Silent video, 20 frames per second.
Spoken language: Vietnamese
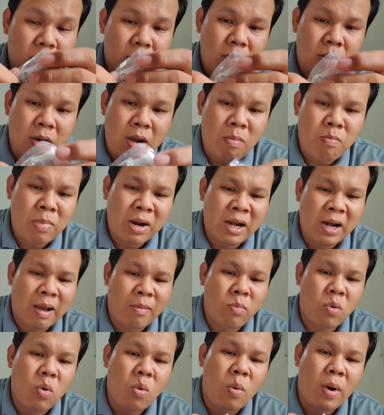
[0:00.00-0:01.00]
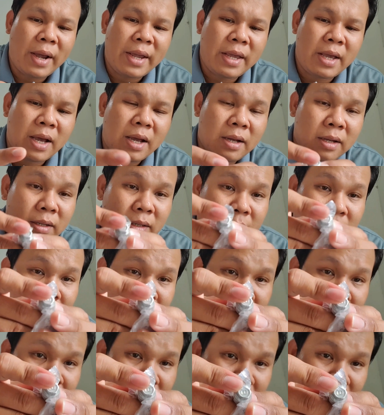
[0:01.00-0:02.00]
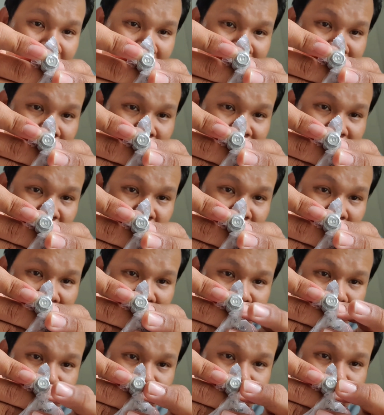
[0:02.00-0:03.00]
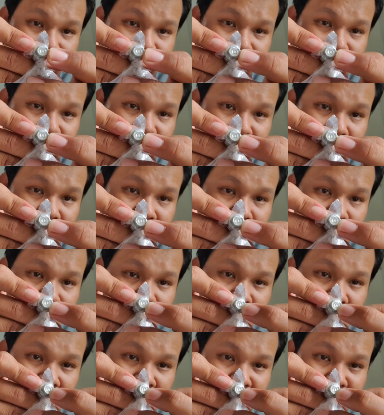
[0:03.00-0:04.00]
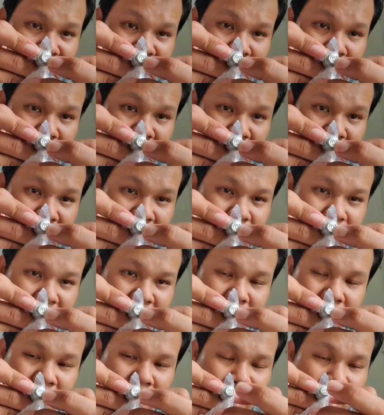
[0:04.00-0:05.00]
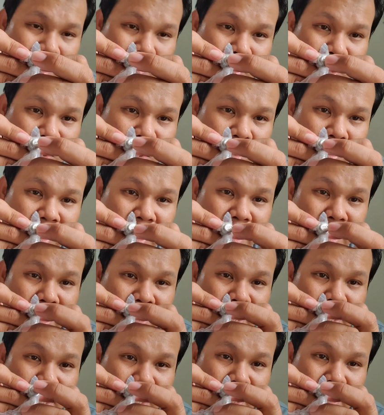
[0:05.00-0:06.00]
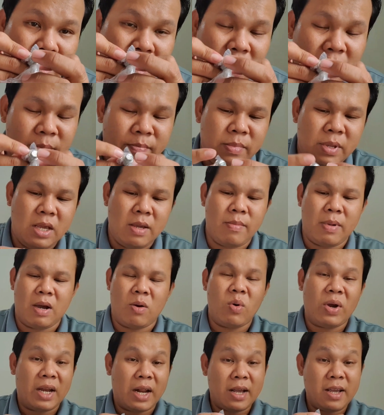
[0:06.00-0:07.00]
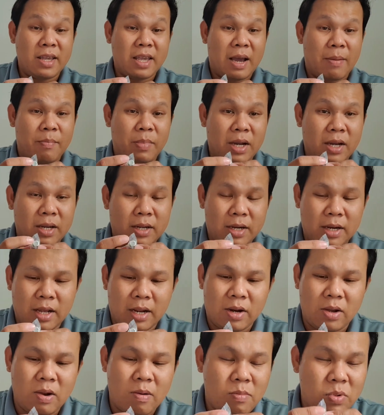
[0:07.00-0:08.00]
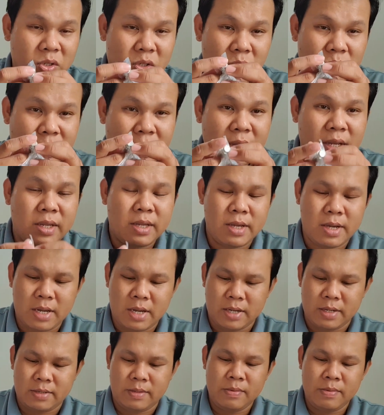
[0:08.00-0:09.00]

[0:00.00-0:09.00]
con ốc bánh lòng của quay á là trong này số 8 còn con ốc bánh lòng của ghim á là nó không có số xiết gì chứ á ghim với mà quay thái trăm á là nó không có số xiết gì chứ á